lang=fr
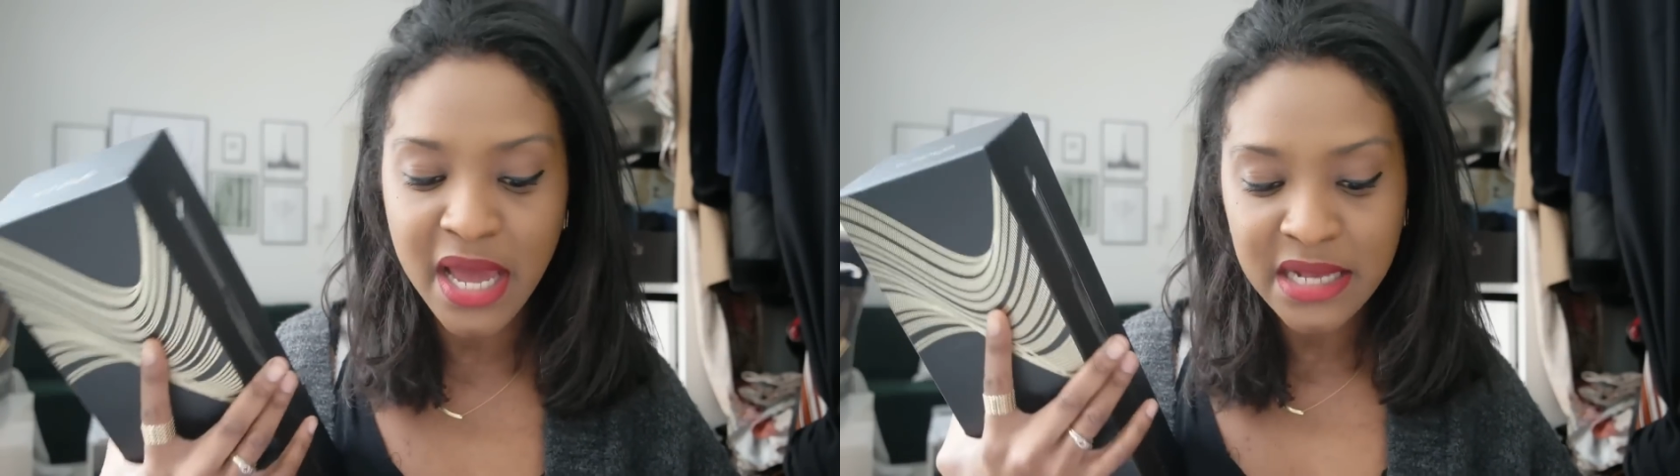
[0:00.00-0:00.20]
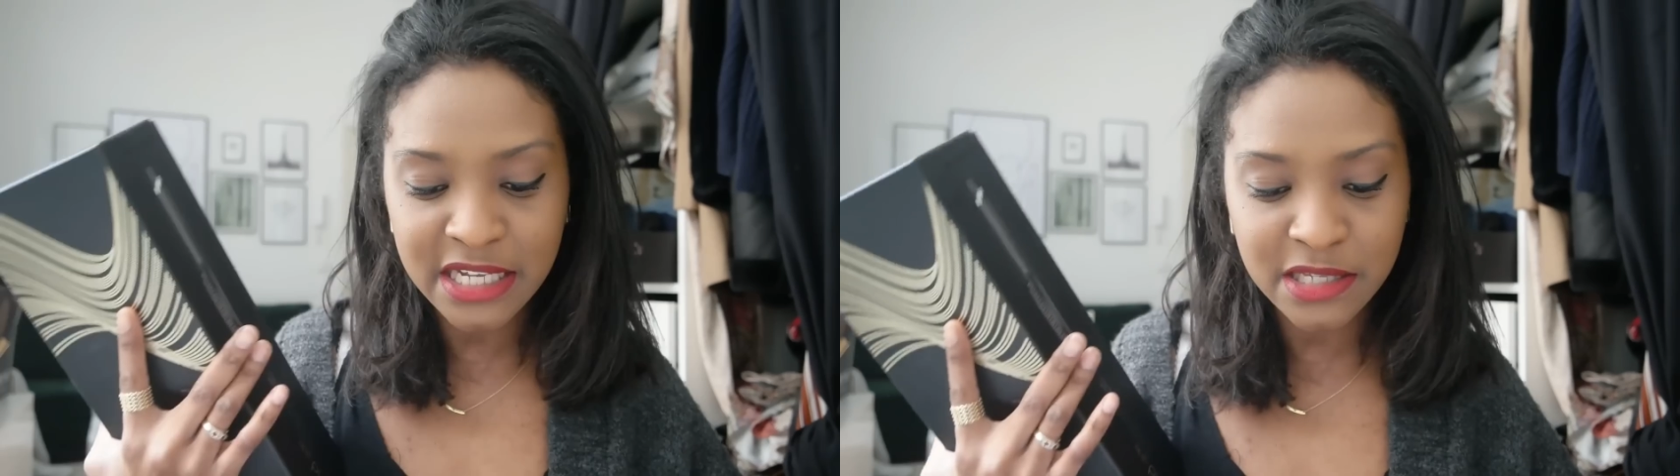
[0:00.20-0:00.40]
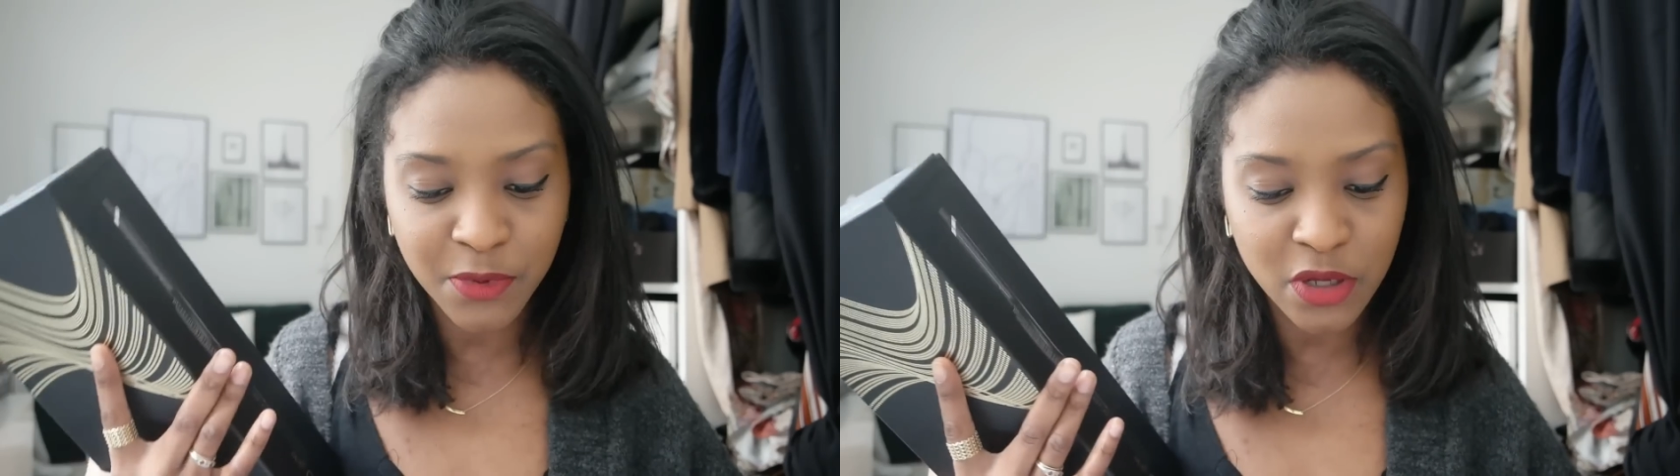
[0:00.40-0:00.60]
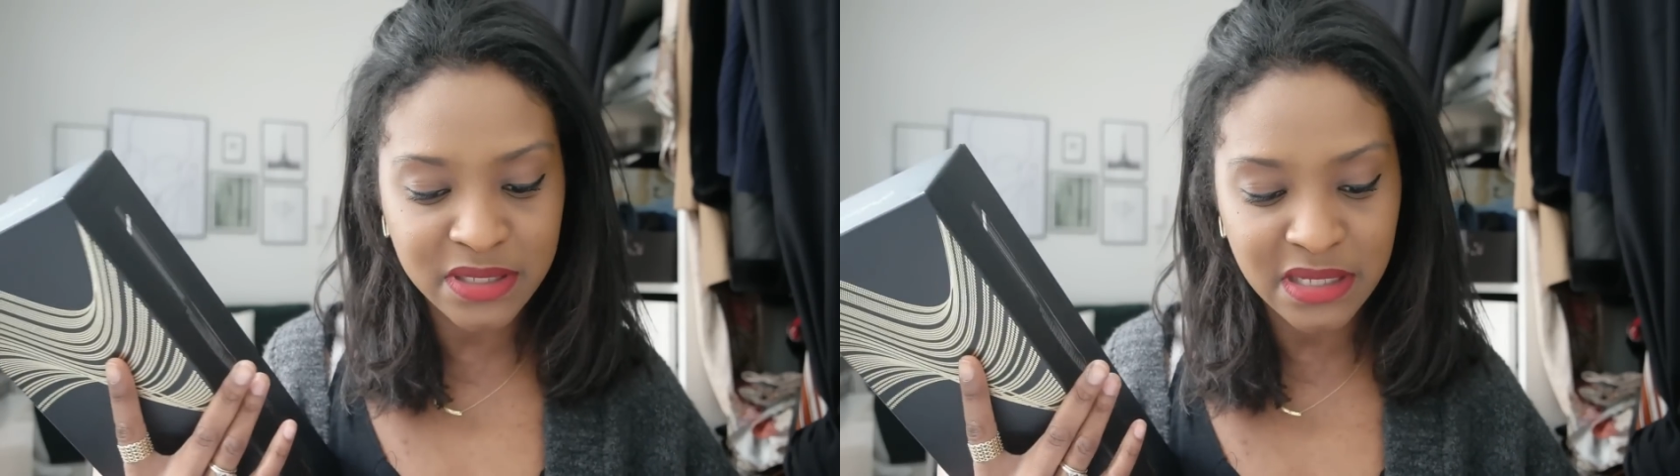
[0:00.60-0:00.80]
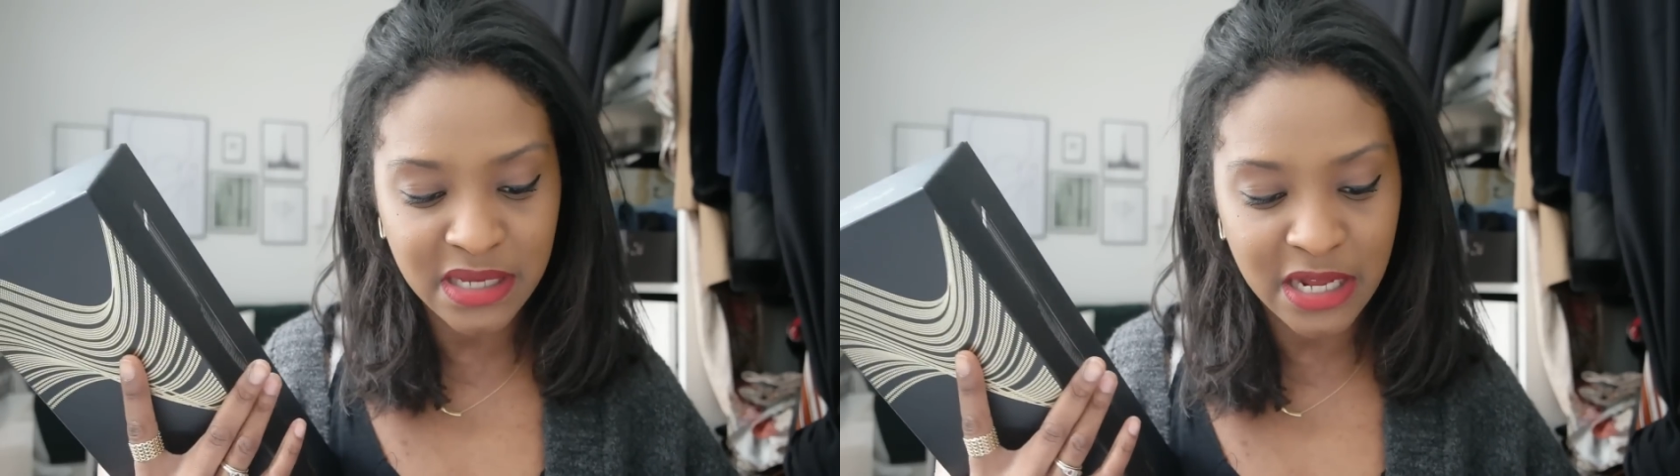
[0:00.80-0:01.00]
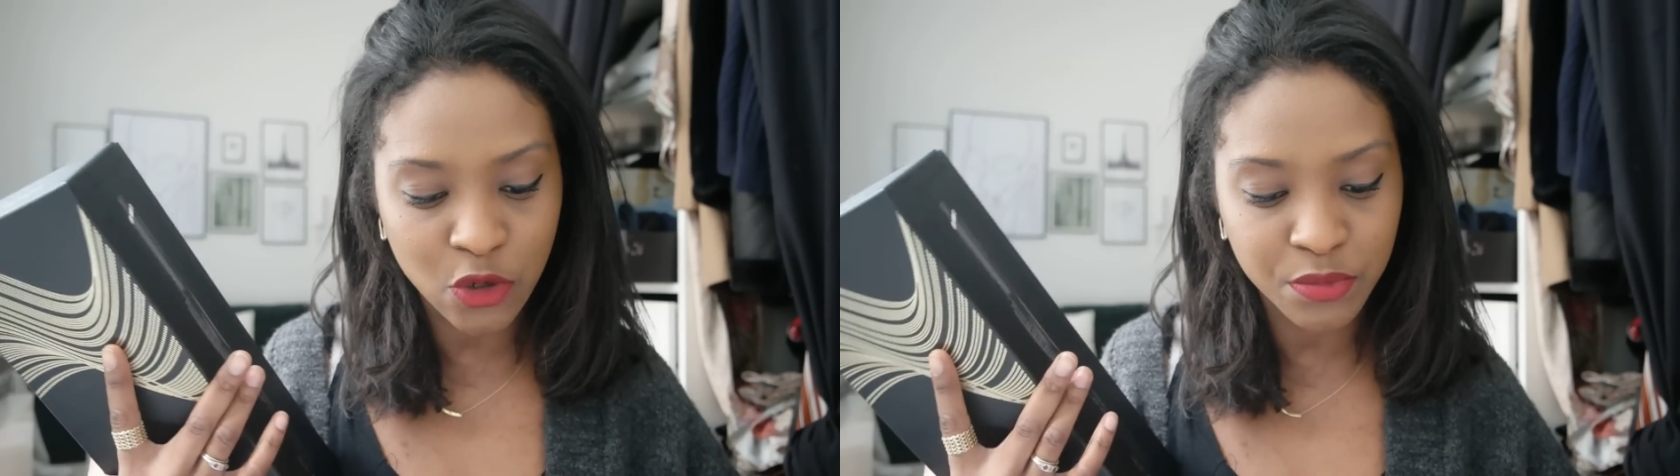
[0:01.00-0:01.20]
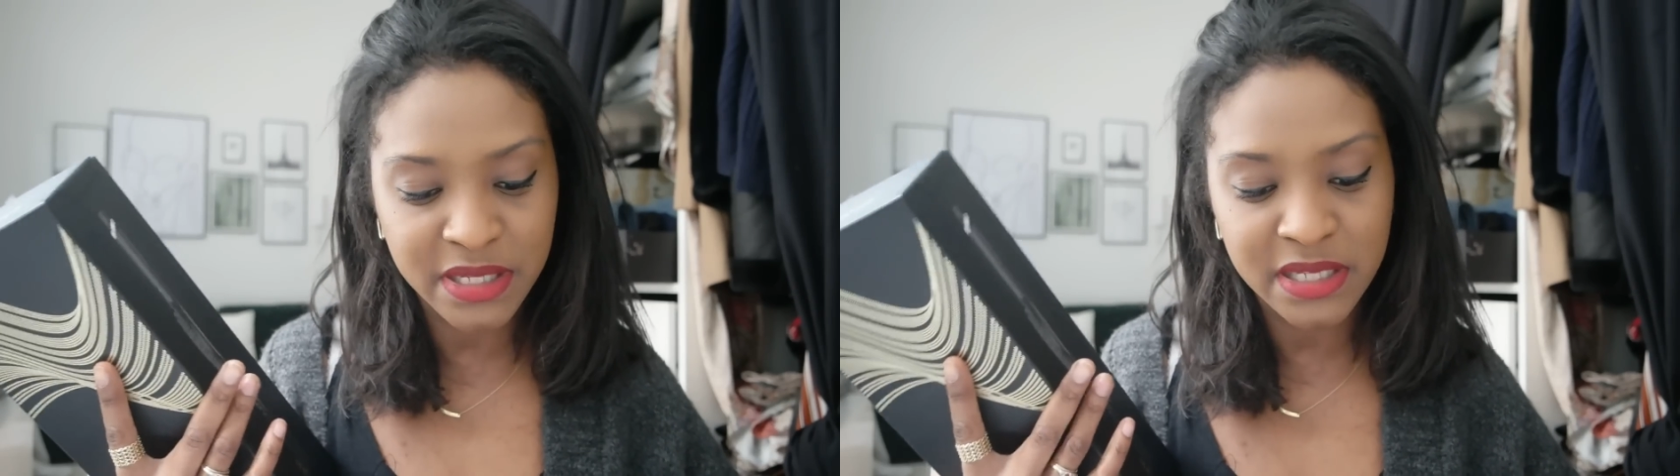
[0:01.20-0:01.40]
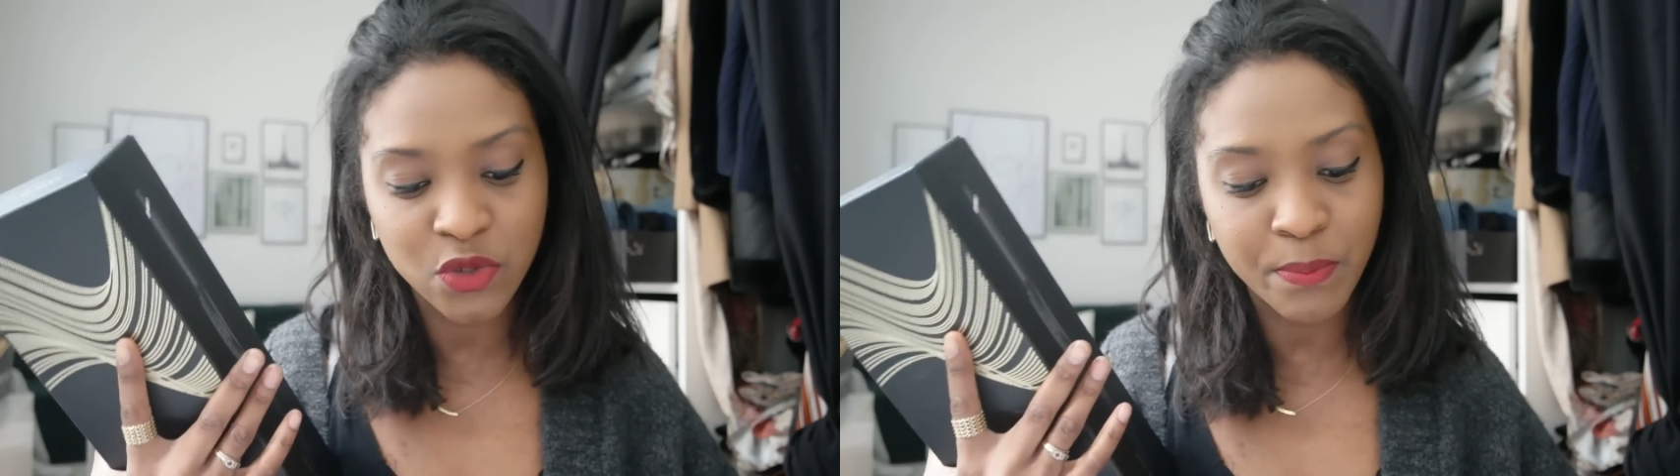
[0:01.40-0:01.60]
cette brosse est la
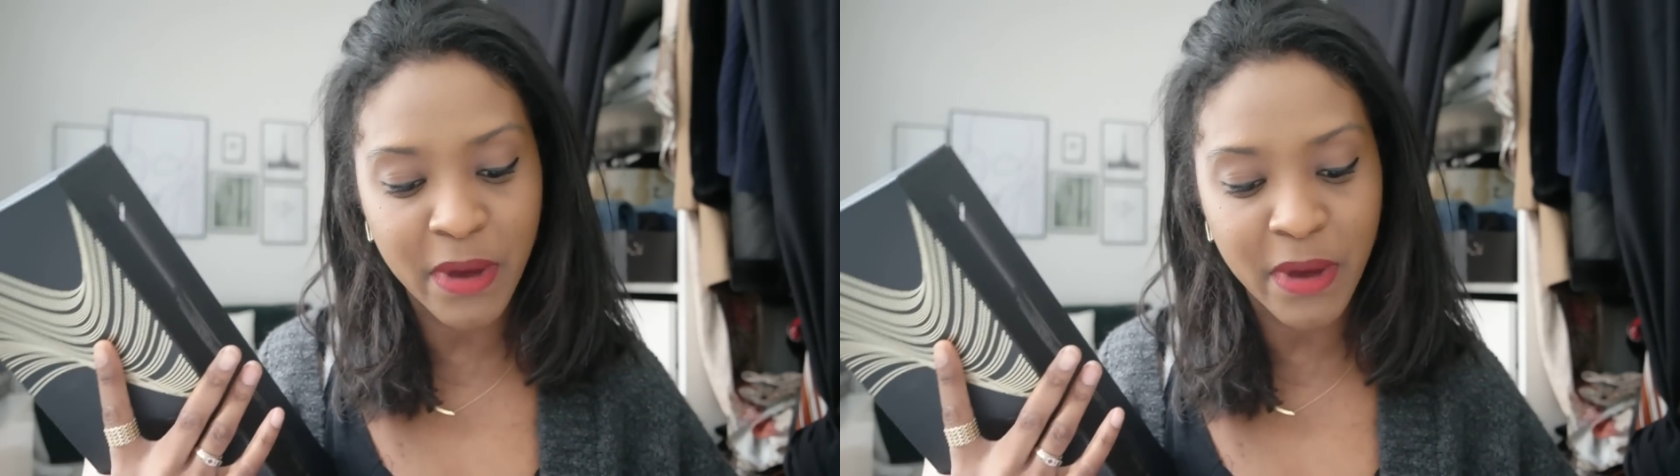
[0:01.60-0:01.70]
combinaison